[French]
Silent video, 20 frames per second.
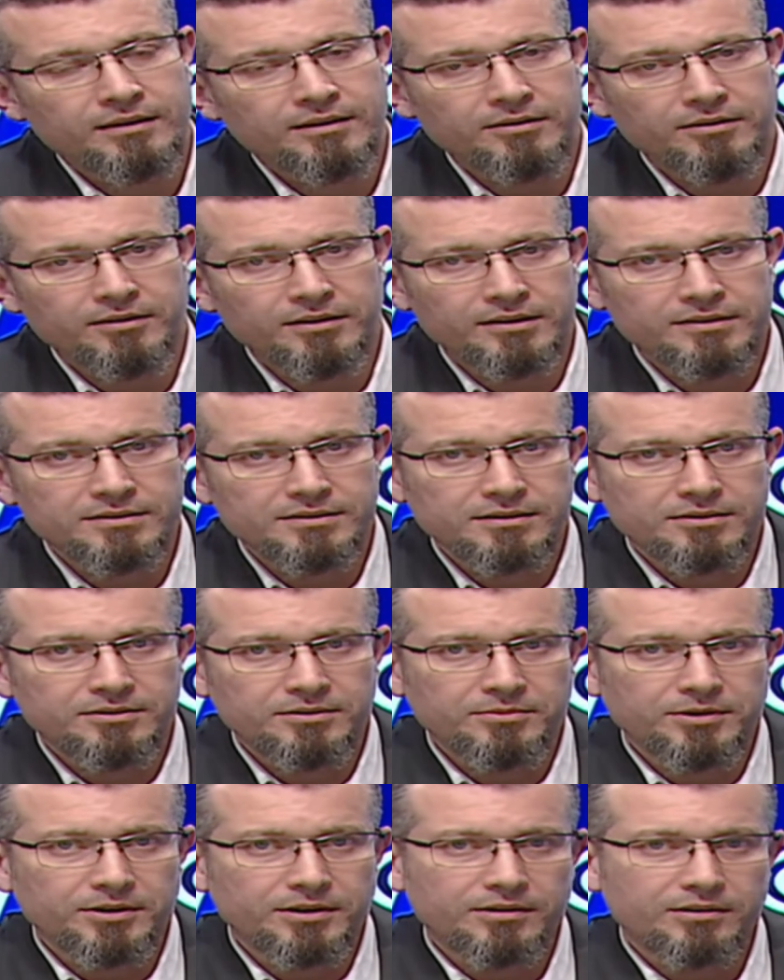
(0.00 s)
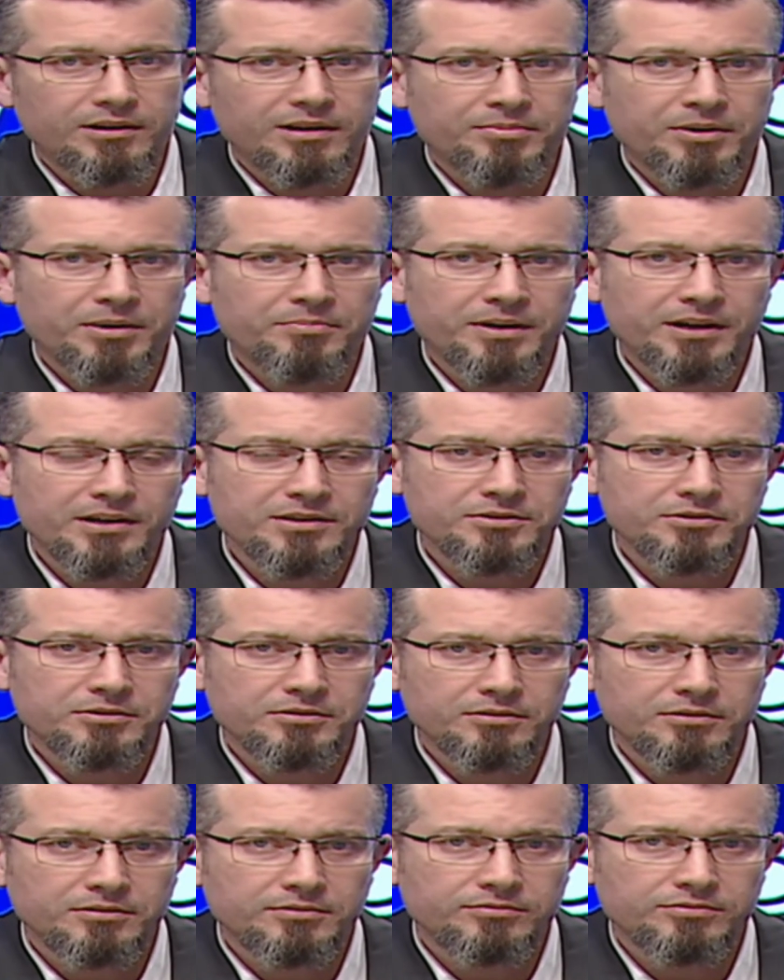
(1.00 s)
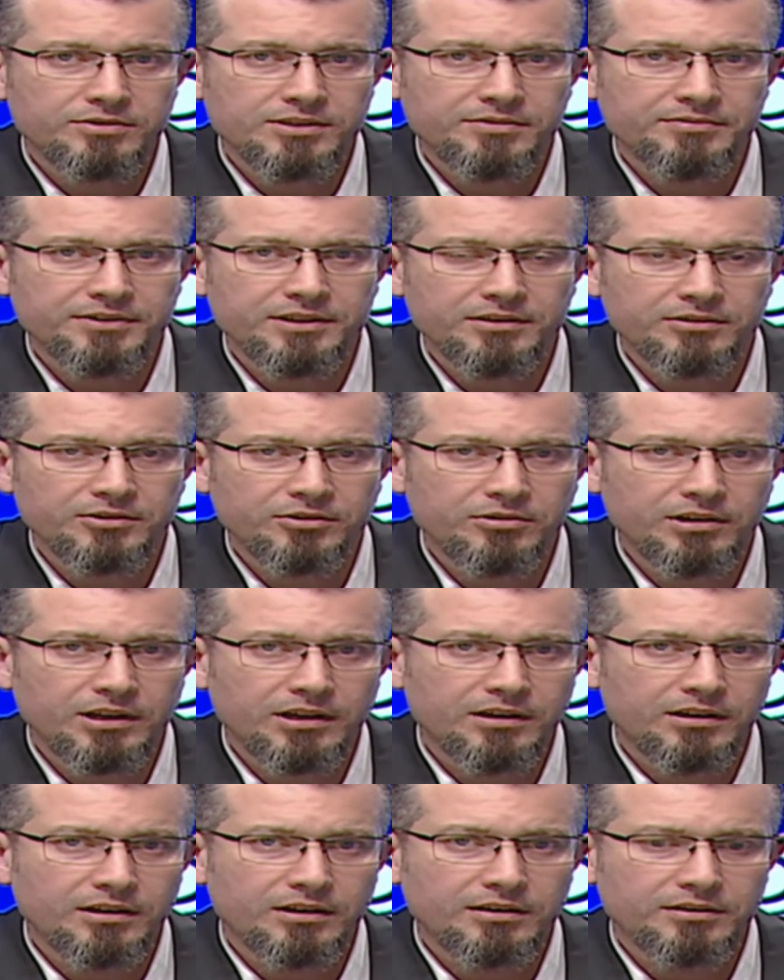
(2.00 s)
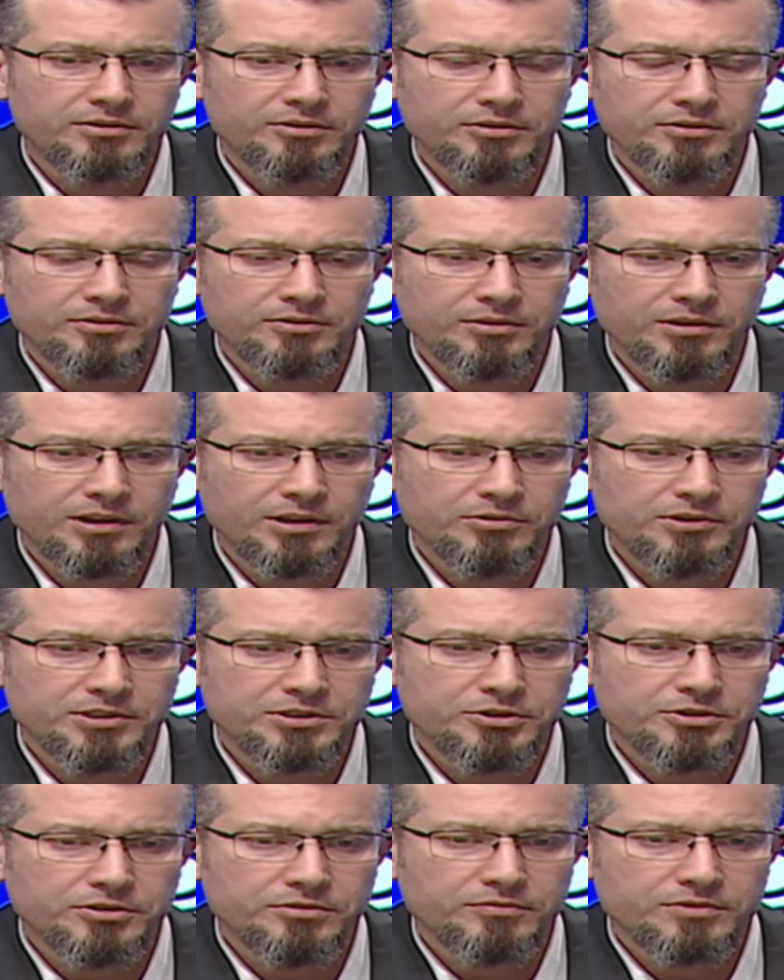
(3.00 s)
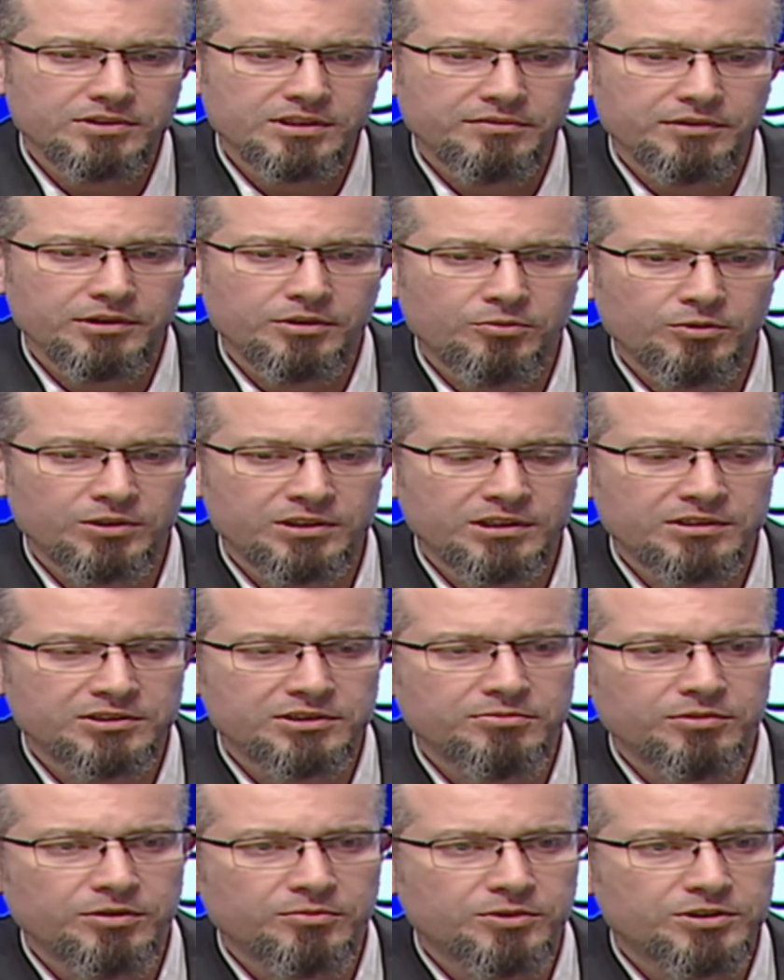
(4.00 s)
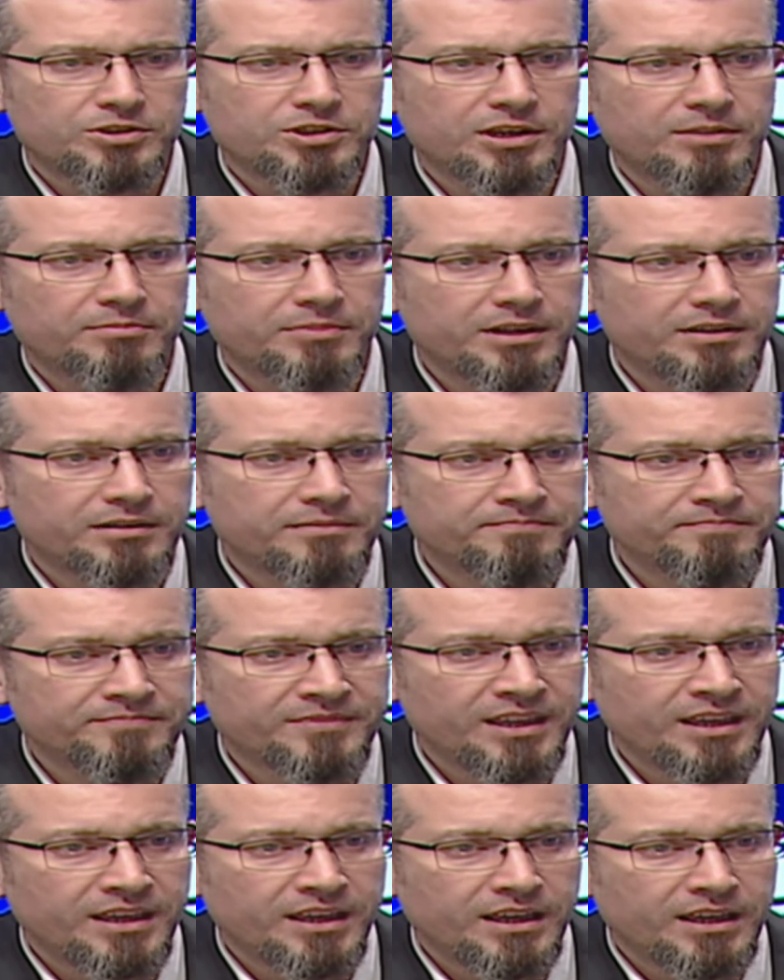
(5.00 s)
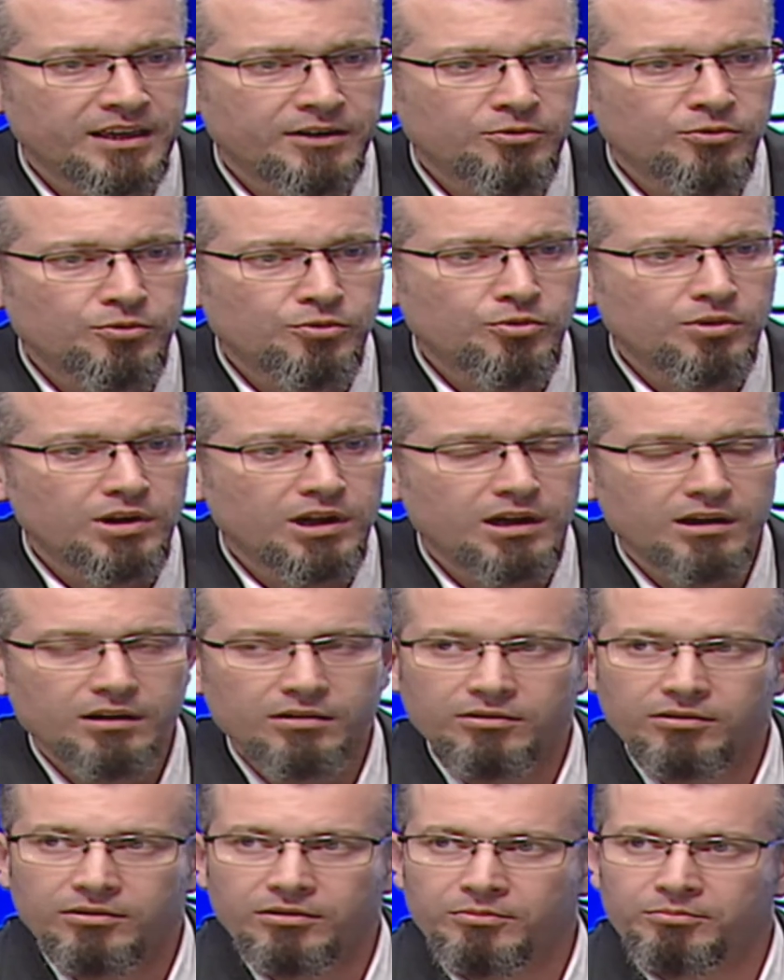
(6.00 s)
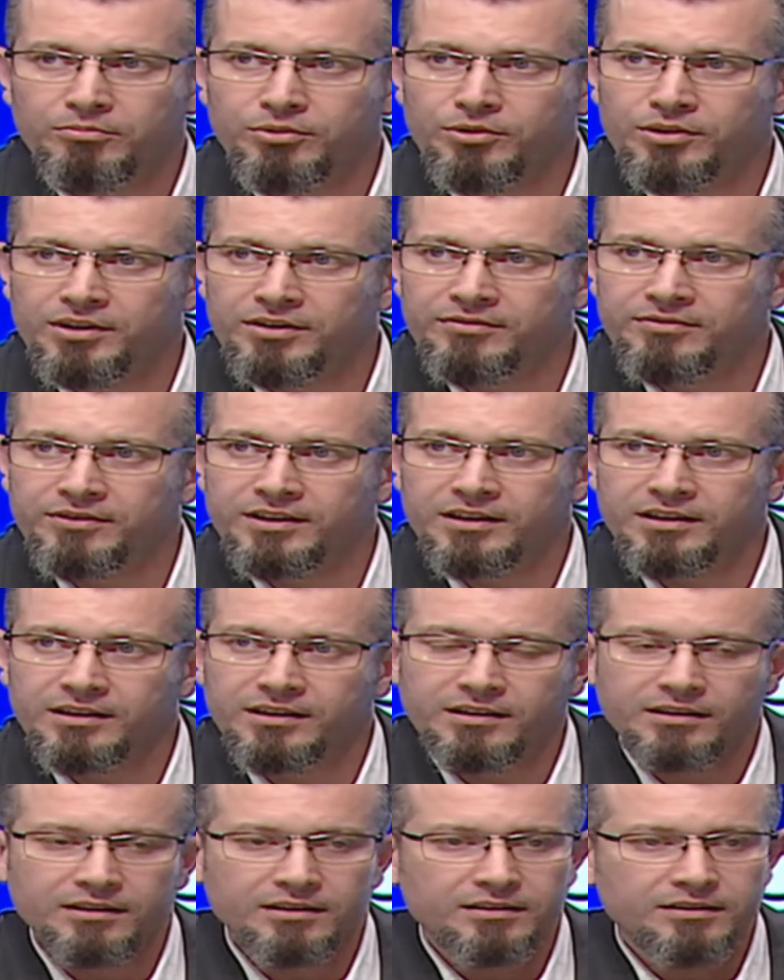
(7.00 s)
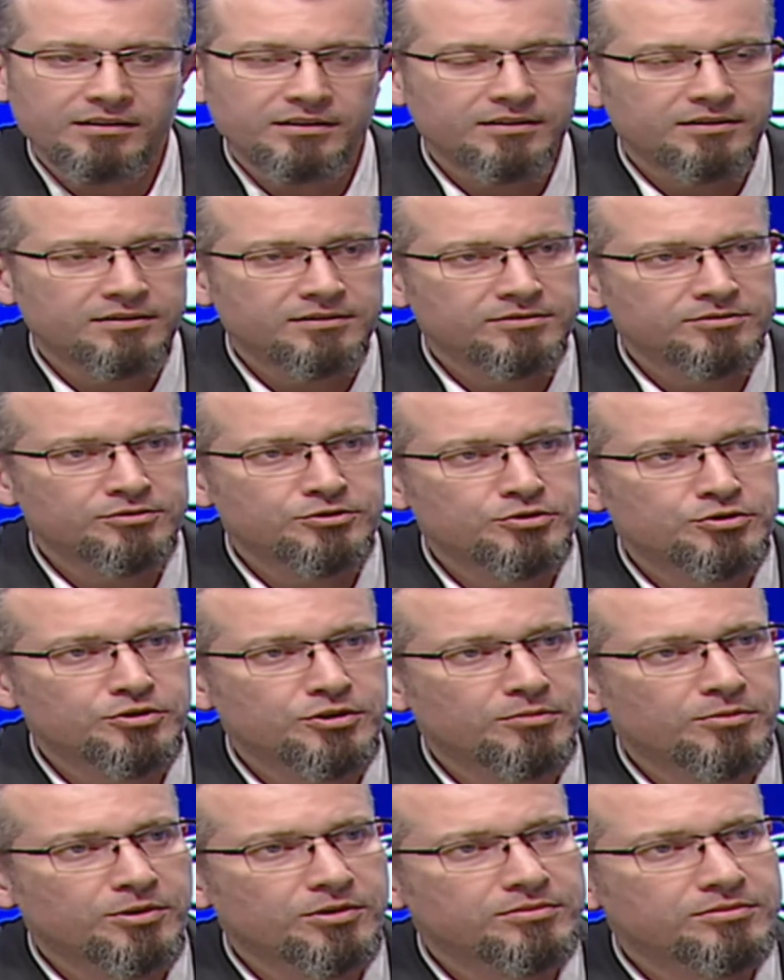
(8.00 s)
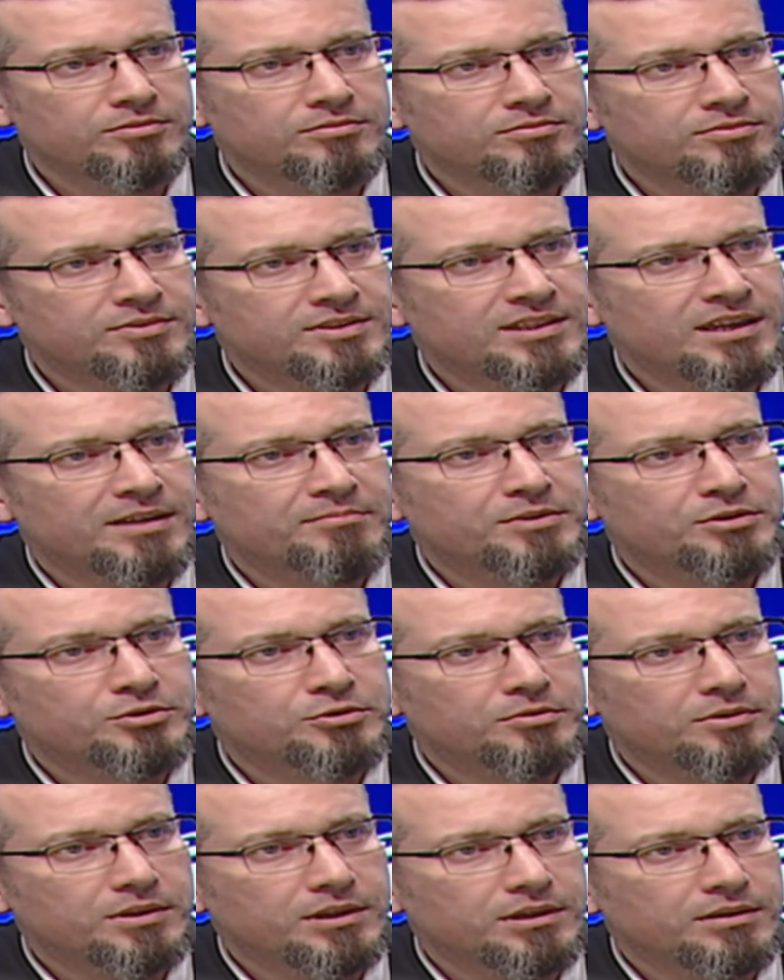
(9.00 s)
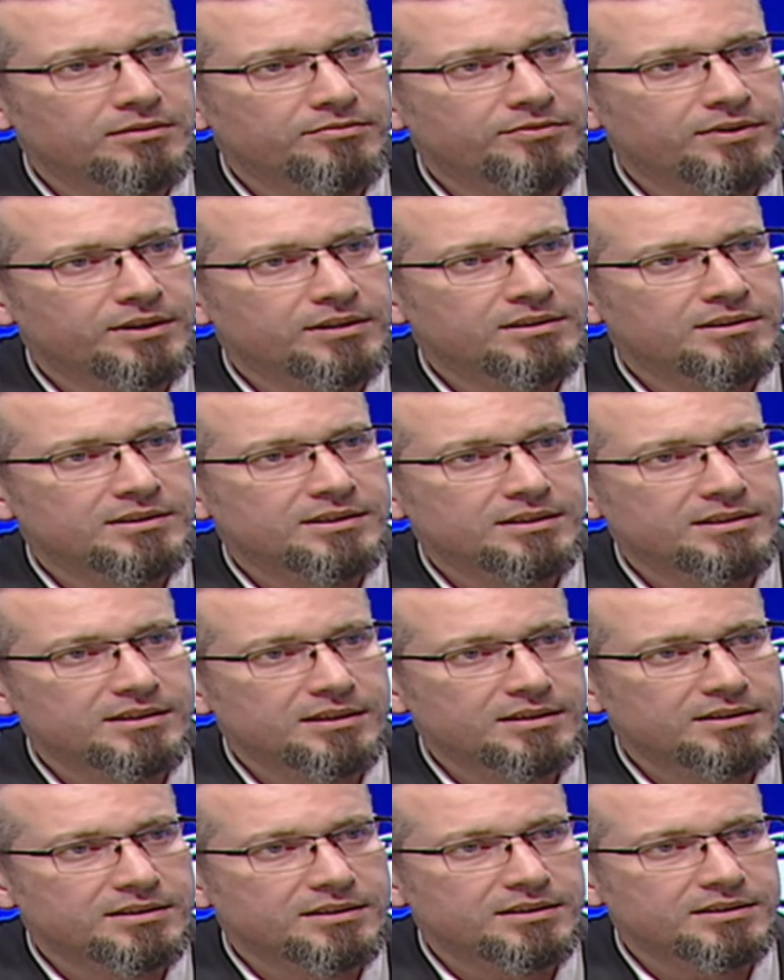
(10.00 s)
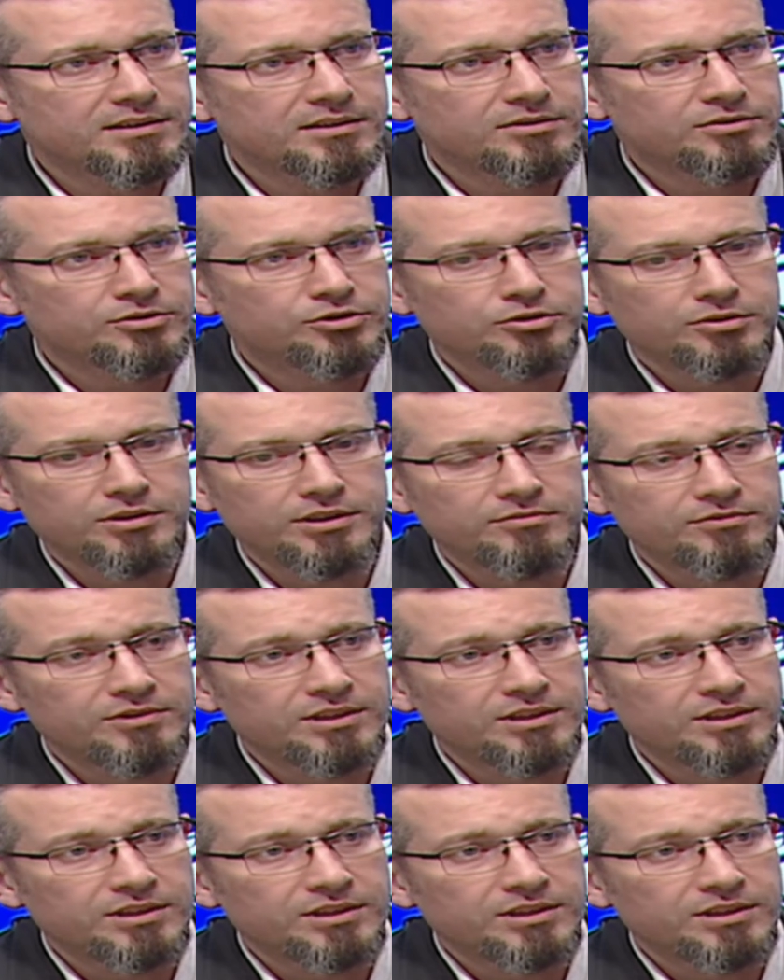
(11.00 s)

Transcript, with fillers: Alors, exactement. Alors, la préparation, vous savez, dans la, dans, la religion, vous avez le mois de Rajab, le mois de Shaban, où là, on peut et, justement s'habituer, faire des exercices, jeûner.